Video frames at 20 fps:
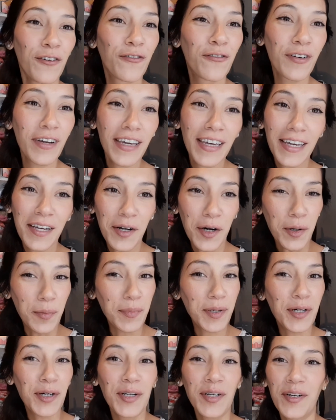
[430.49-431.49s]
Fui,
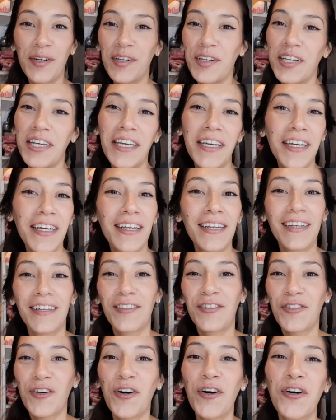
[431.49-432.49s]
comí con los
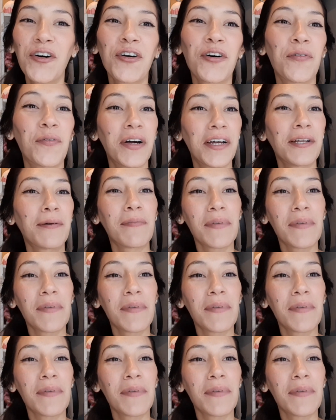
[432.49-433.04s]
nenes, todo, bueno,